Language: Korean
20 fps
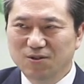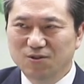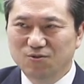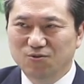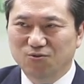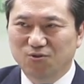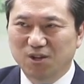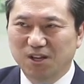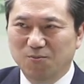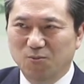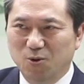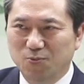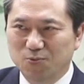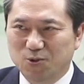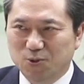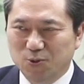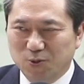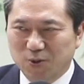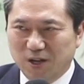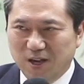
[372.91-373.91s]
우리
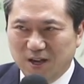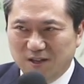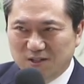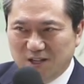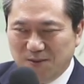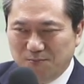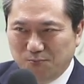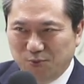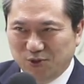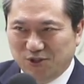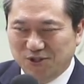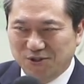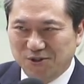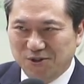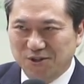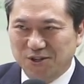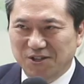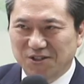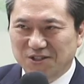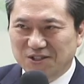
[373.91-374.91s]
몸속에 세포
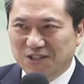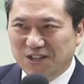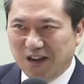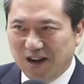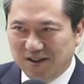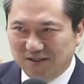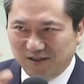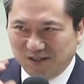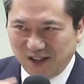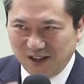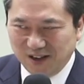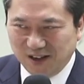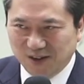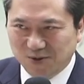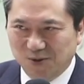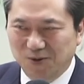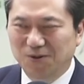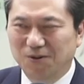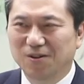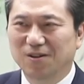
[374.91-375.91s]
들어있는
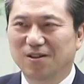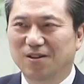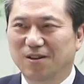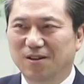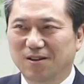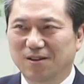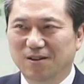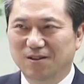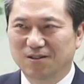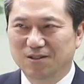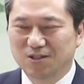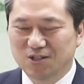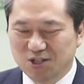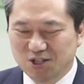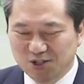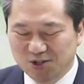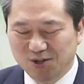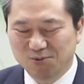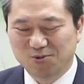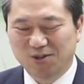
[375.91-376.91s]
상태로
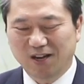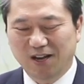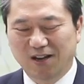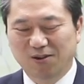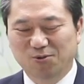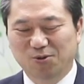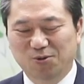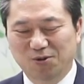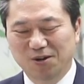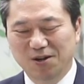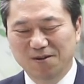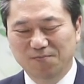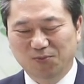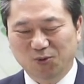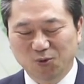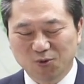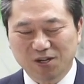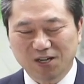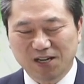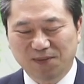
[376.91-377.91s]
실험을 해도
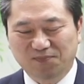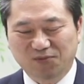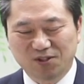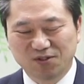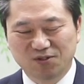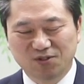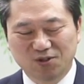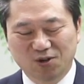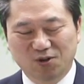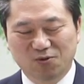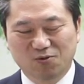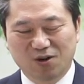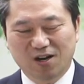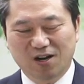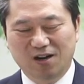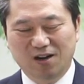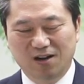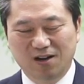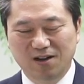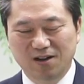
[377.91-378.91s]
똑같은
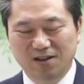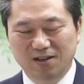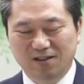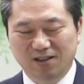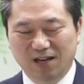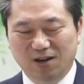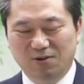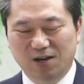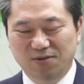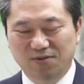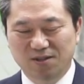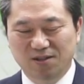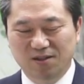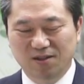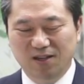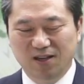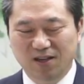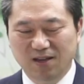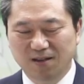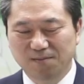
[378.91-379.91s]
결과가
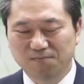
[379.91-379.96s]
나왔는데